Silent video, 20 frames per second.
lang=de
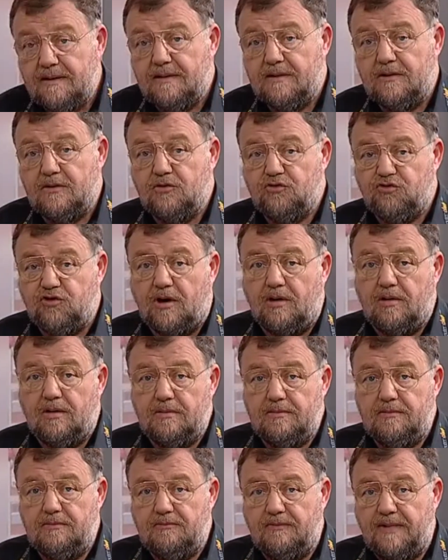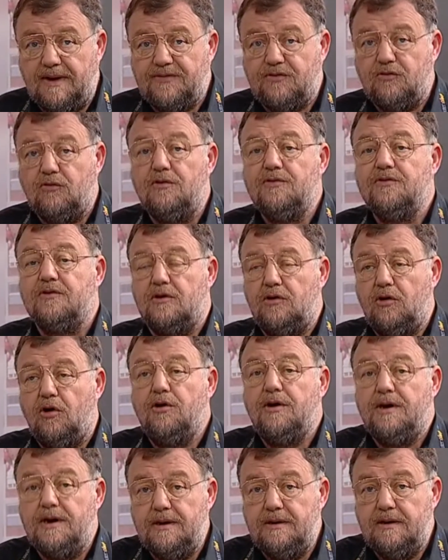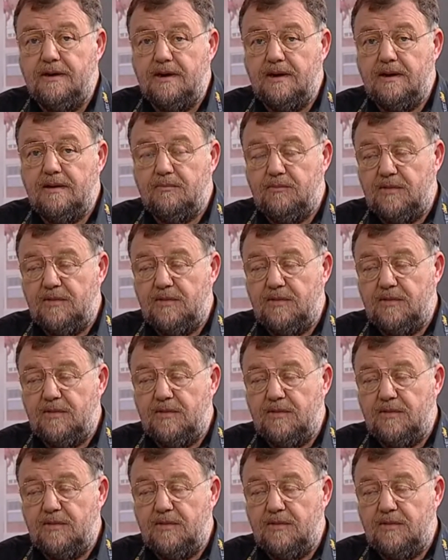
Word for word: äh, schauen, was unsere neue Idee